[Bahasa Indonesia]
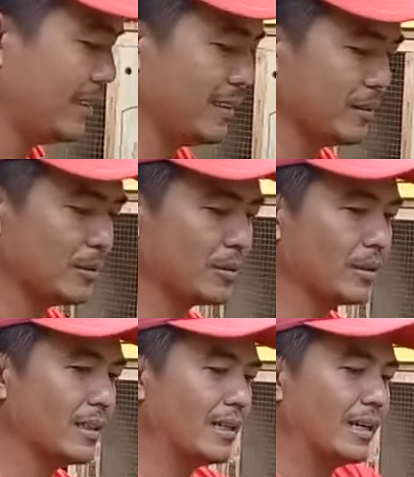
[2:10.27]
ini
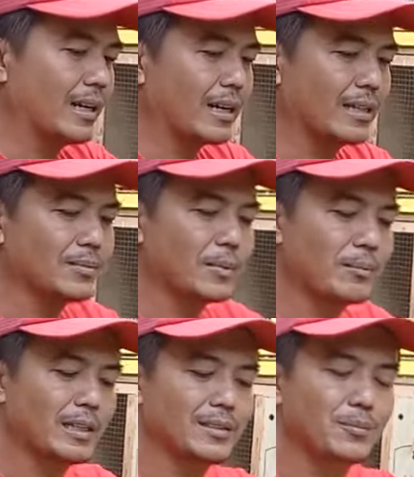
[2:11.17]
untuk anakan
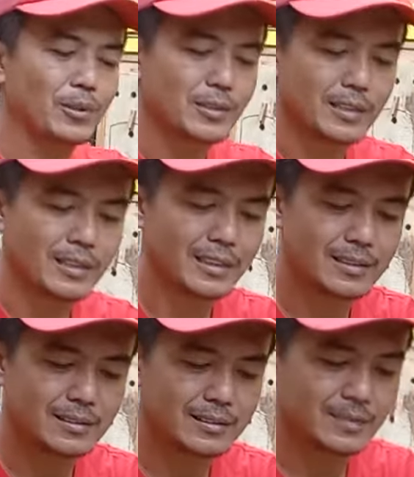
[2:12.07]
merpati posnya